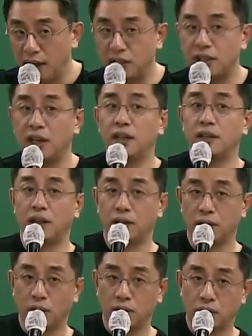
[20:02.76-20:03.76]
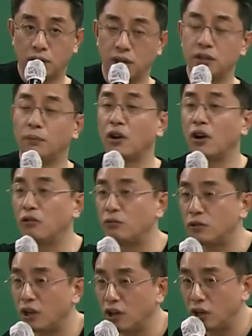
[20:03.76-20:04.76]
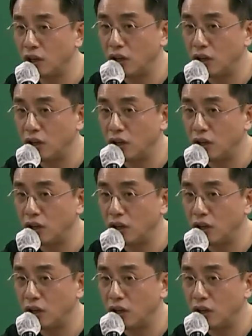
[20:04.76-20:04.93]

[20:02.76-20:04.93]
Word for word: 해체되는 거죠. 그래서 뭐라고 불러요?